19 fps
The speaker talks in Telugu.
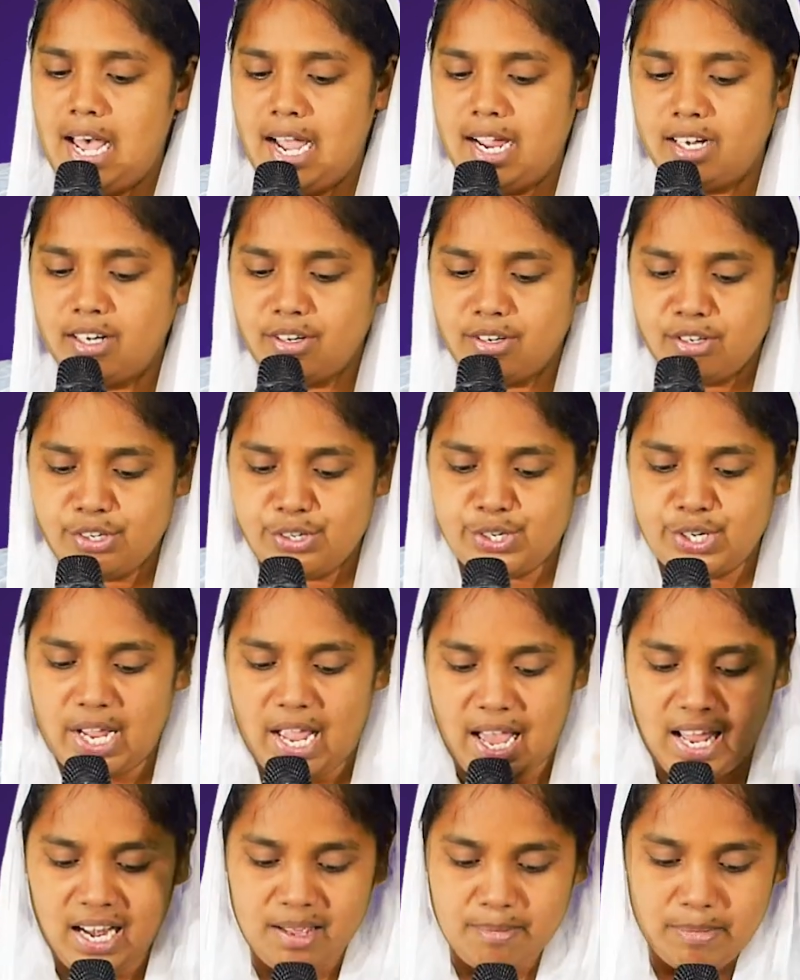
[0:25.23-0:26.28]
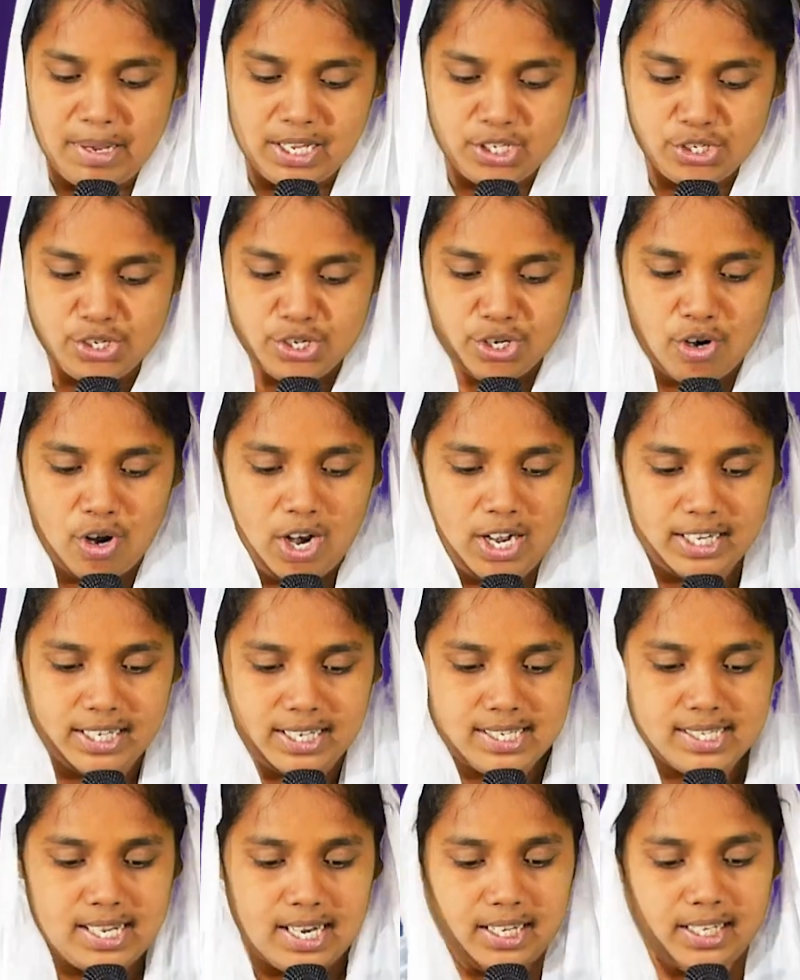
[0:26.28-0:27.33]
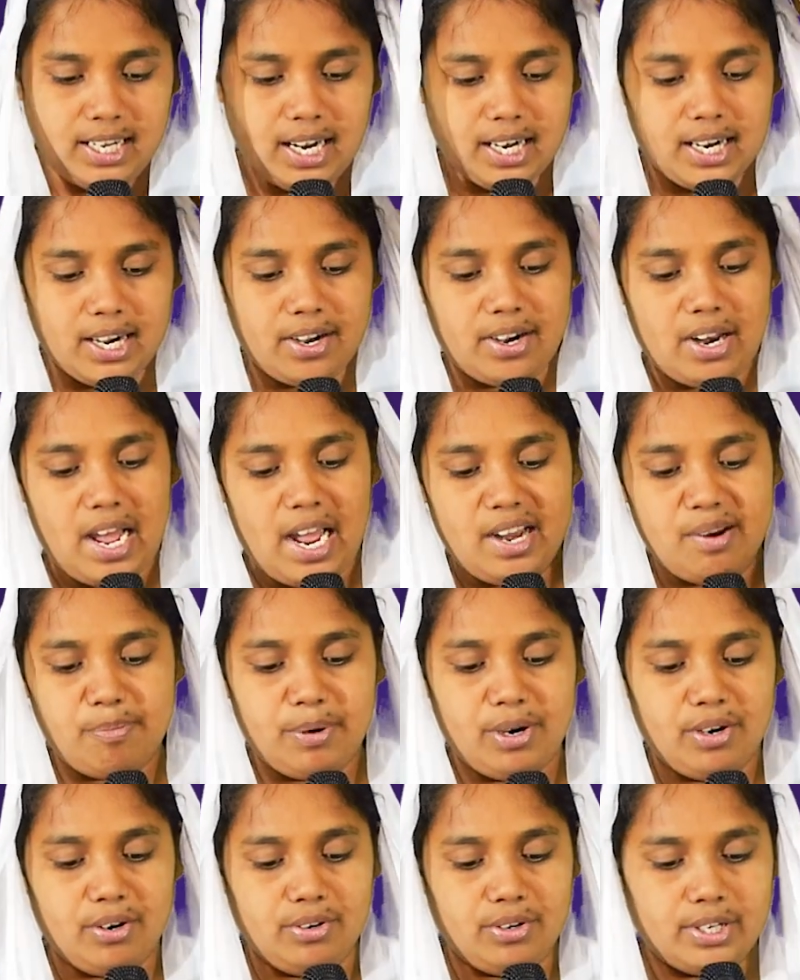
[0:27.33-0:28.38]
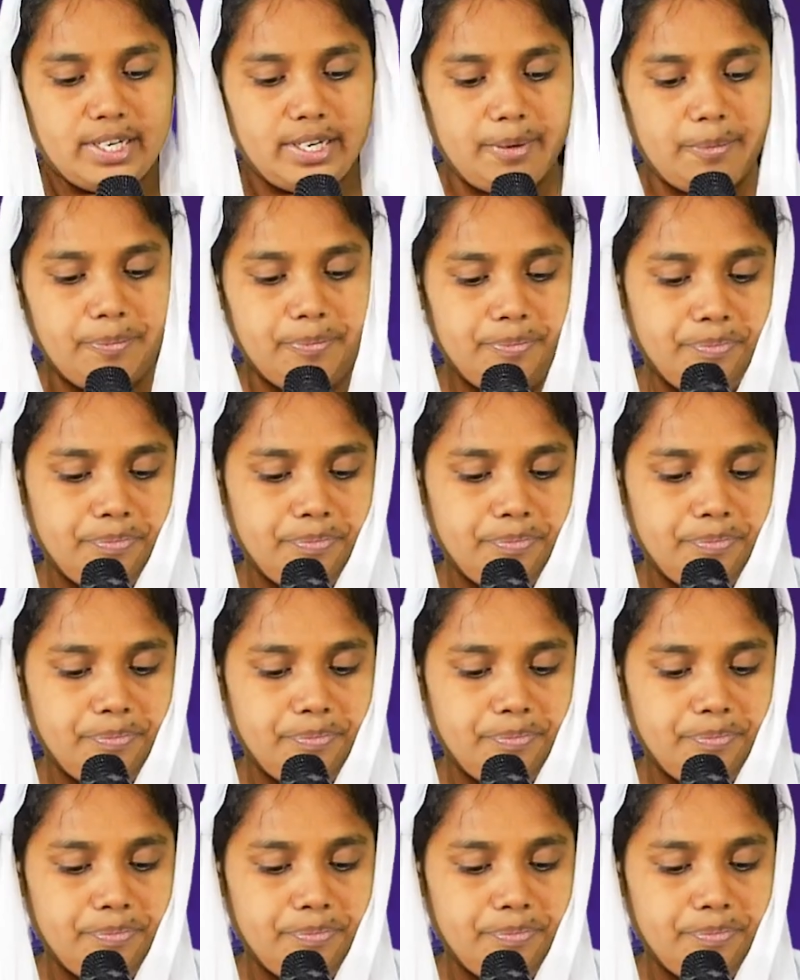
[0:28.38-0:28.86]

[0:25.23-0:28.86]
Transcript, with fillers: ఆయన గురించి చాలా మంచి క్వాలిటీస్ అన్నీ అక్కడ రాయబడి ఉంటాయి